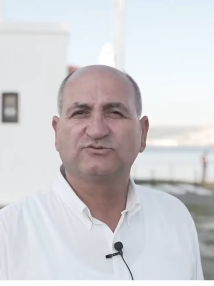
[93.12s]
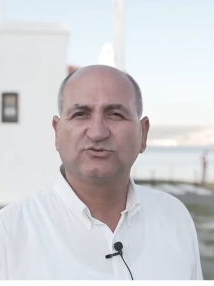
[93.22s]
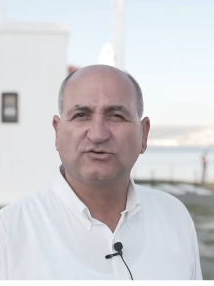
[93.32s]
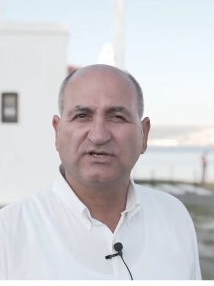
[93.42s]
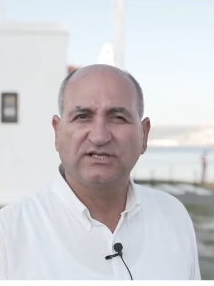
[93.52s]

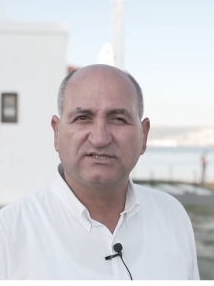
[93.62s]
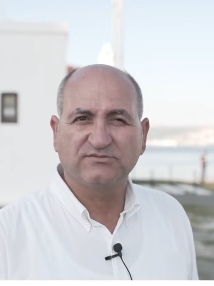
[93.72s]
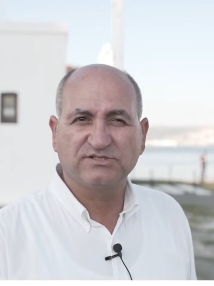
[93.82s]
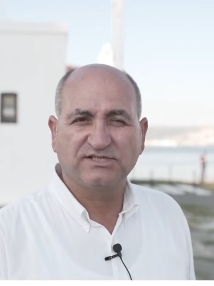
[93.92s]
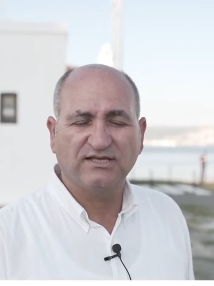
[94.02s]
Altınova
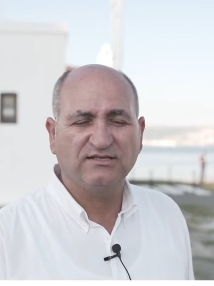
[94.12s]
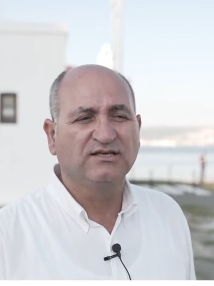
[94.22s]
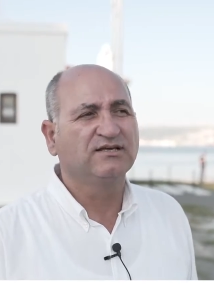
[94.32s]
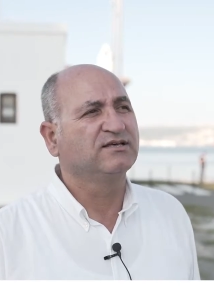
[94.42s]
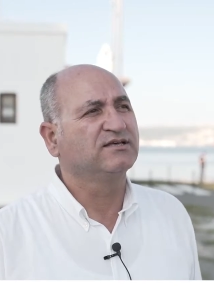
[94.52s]
ilçemizde
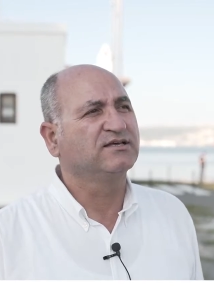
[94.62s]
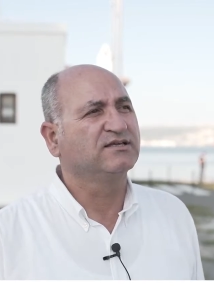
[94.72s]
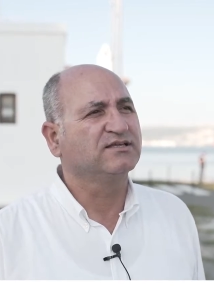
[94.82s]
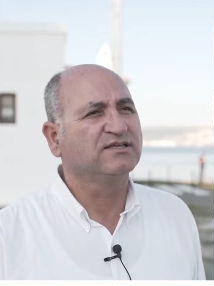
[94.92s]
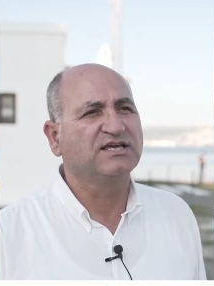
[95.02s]

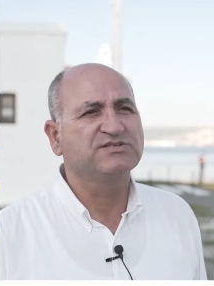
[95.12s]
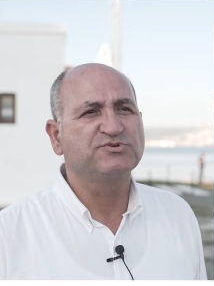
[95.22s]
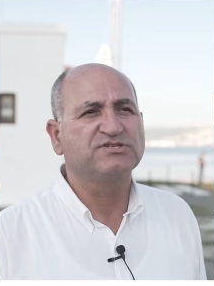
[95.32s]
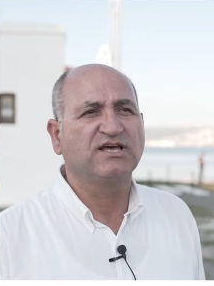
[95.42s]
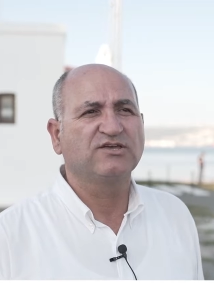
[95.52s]
e,
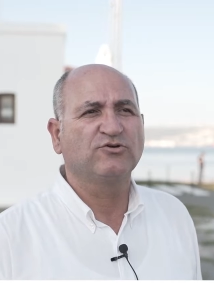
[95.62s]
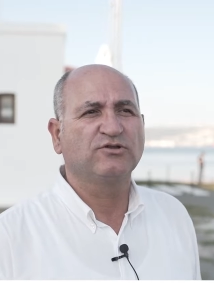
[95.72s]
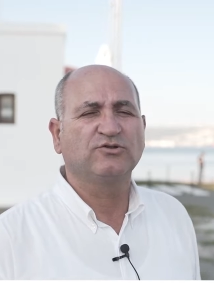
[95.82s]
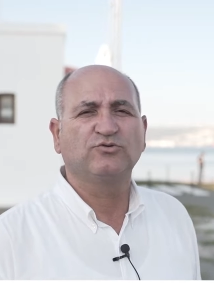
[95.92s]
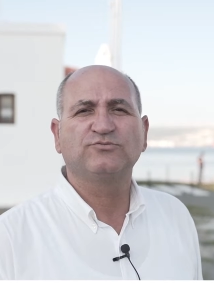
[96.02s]
geçmişten
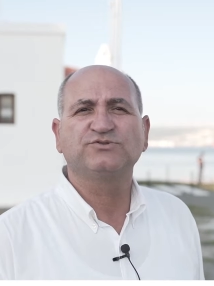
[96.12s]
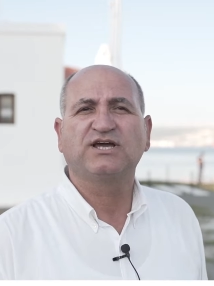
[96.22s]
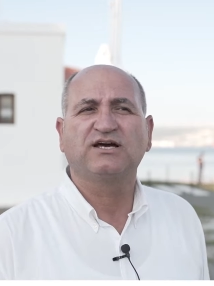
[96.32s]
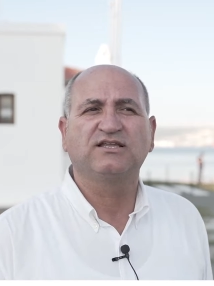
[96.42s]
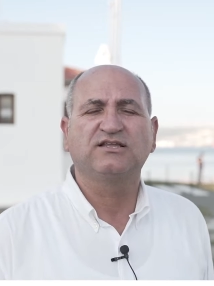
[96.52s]

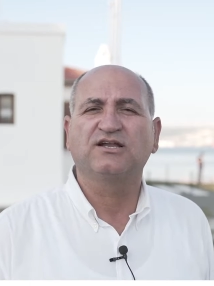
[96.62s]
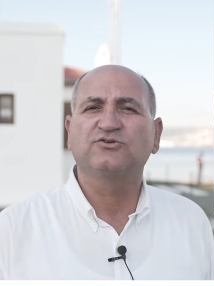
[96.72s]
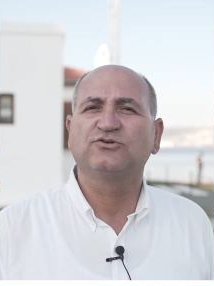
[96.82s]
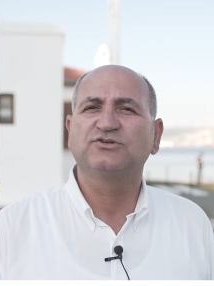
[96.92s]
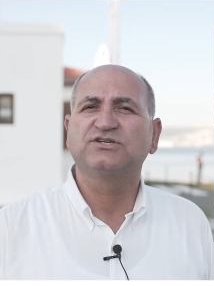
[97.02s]
günümüze kalan
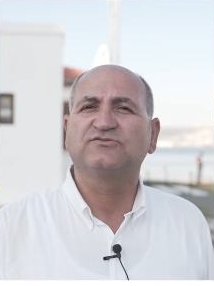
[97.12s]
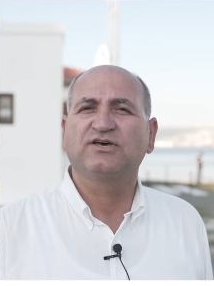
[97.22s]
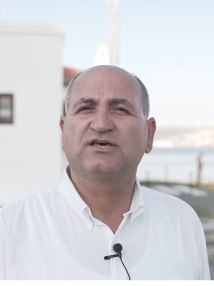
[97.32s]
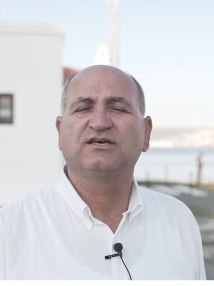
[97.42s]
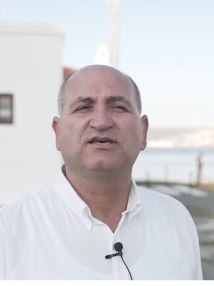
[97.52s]
arkeolojik
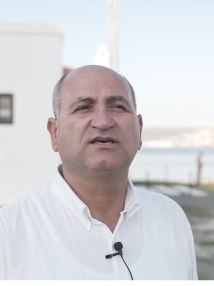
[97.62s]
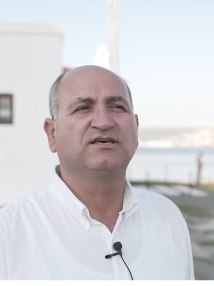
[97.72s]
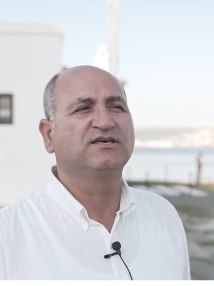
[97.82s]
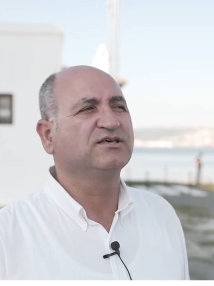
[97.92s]
ve e,